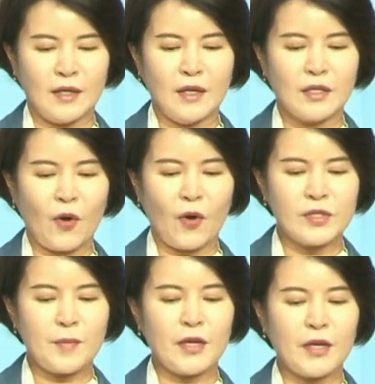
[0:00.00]

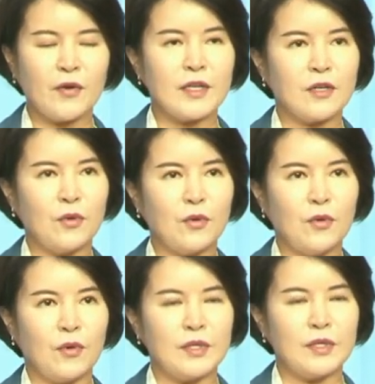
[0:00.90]
경제
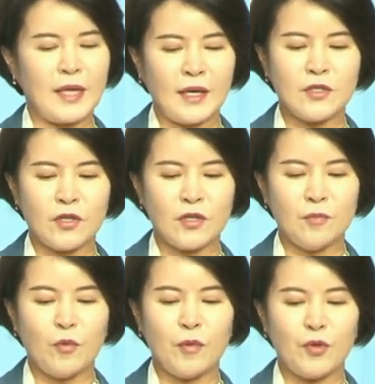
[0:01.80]
방역에서도 세계적인
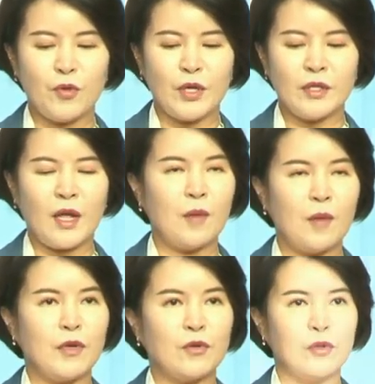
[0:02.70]
모범이 되는
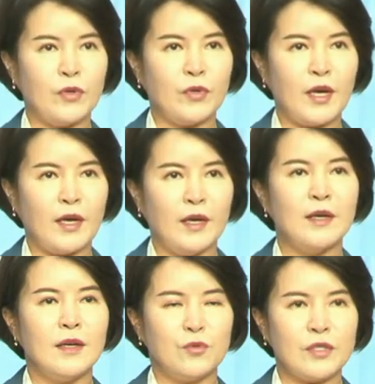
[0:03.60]
대한민국을 위해
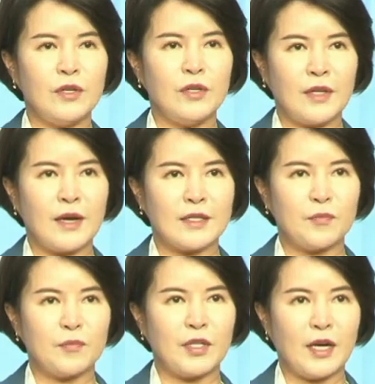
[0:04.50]
최선을
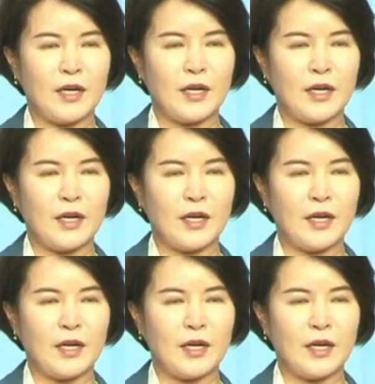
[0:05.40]
다하겠습니다.